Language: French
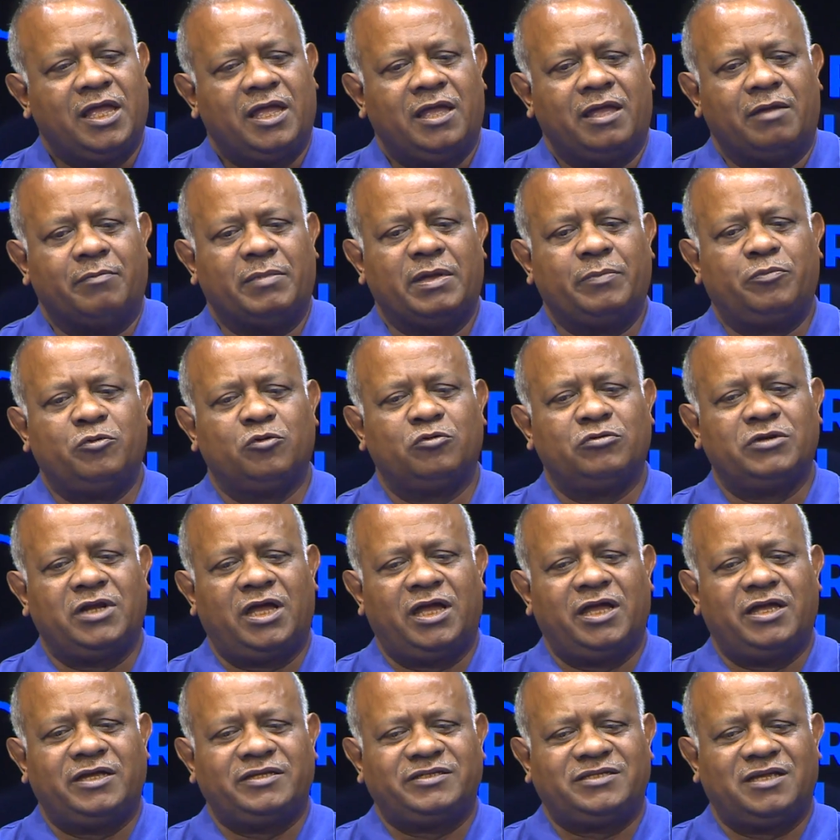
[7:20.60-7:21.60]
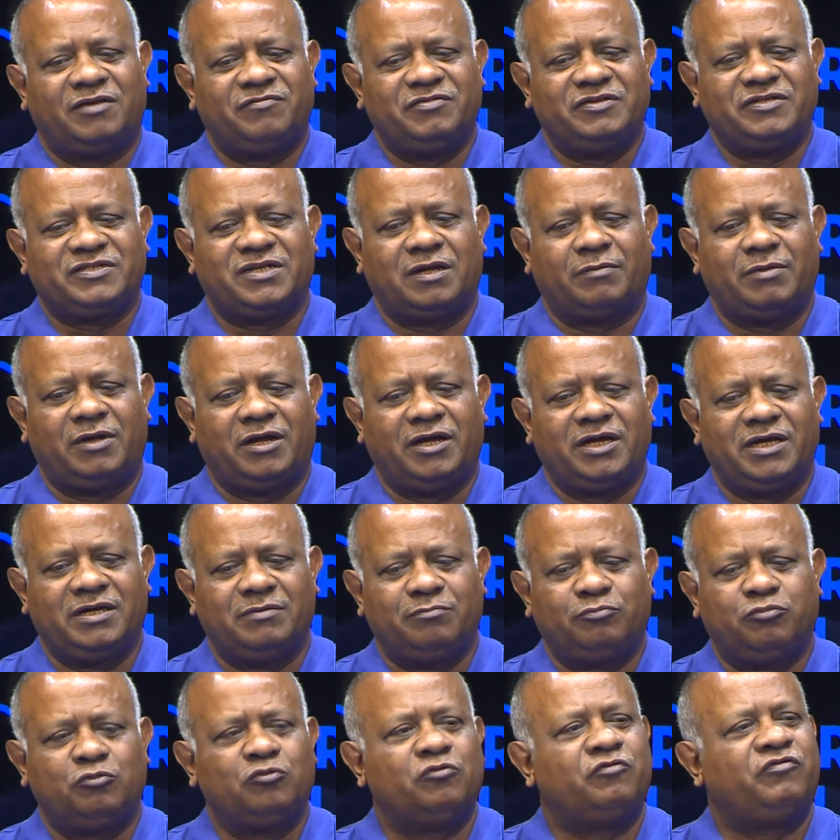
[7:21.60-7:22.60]
Mais puis on a service cabaret
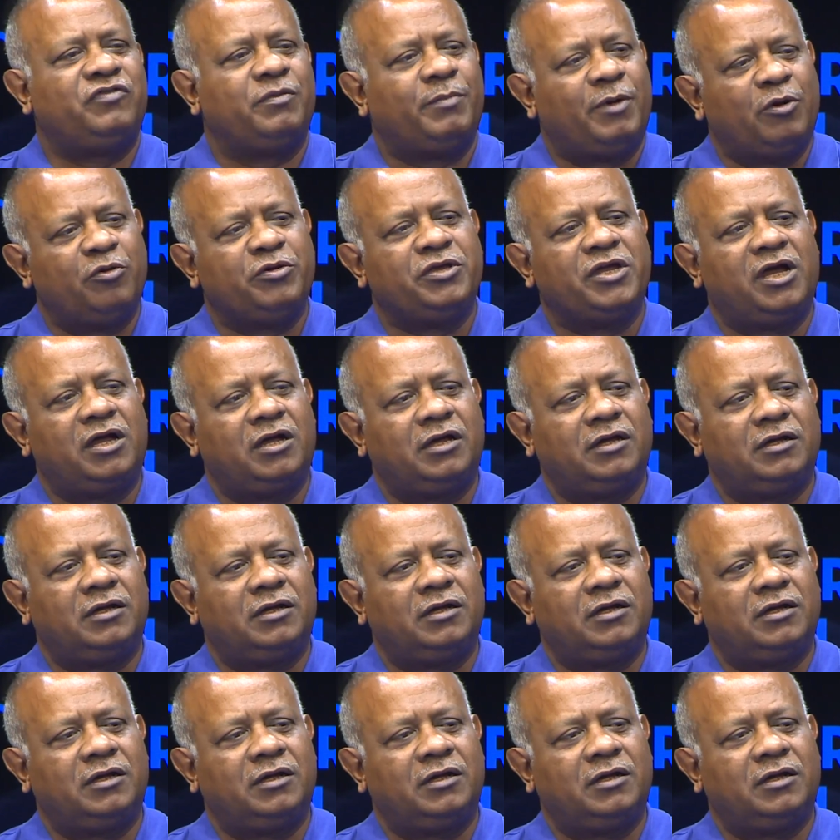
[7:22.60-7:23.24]
pour Femaloya.